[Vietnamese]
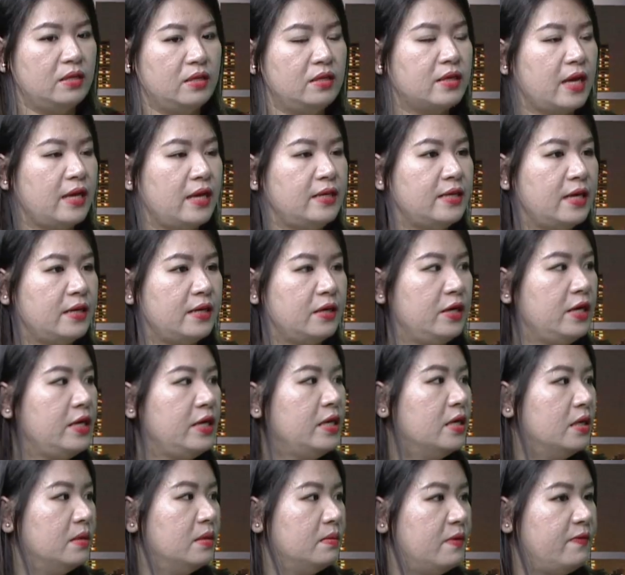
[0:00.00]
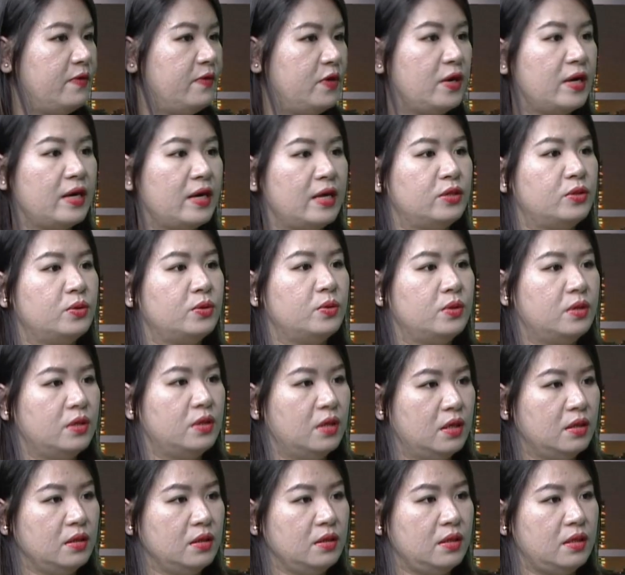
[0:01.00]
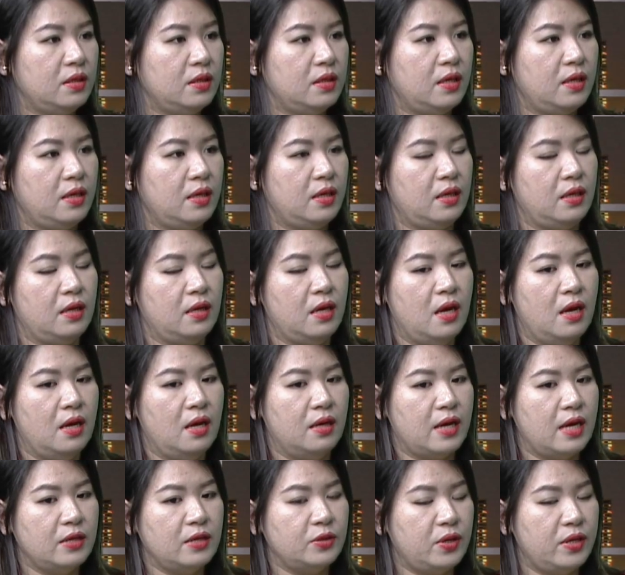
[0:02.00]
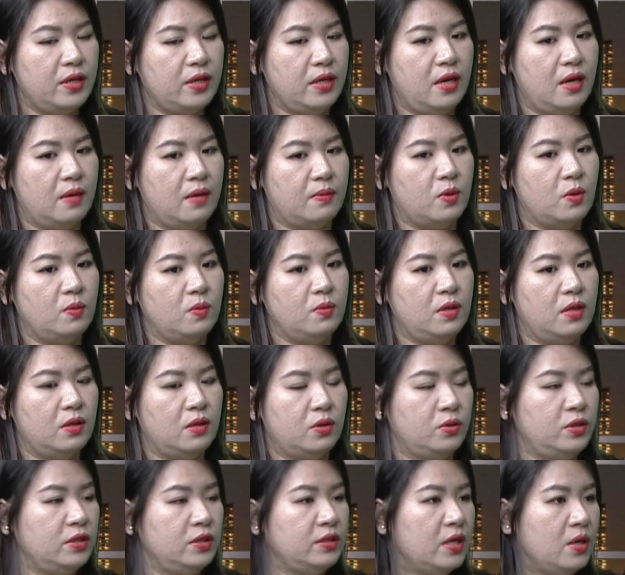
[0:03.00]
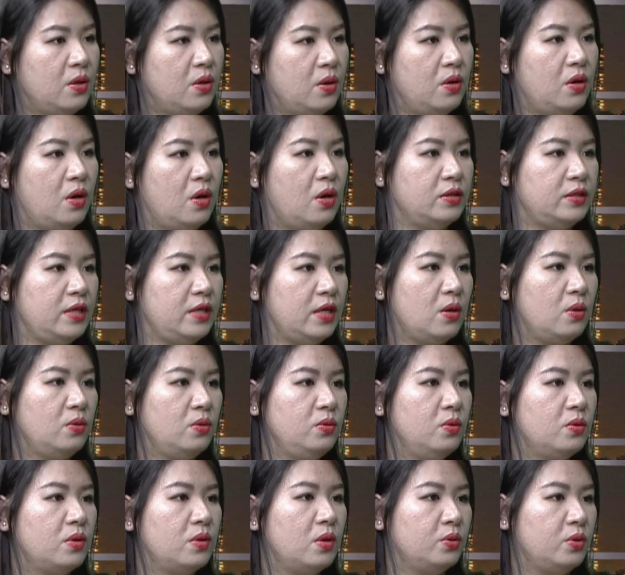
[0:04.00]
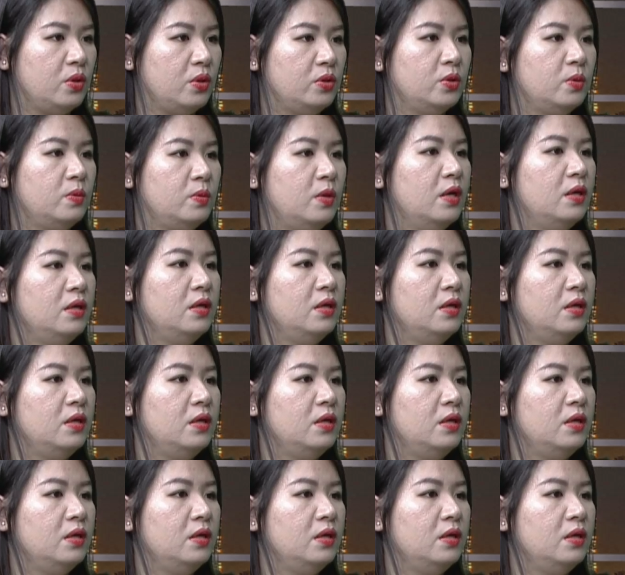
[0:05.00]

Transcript: cạnh tranh nó ít hơn bởi vì nó đang là xu hướng thì các doanh nghiệp cũng như là tổ chức xã hội họ sẽ có nhu cầu tuyển dụng lớn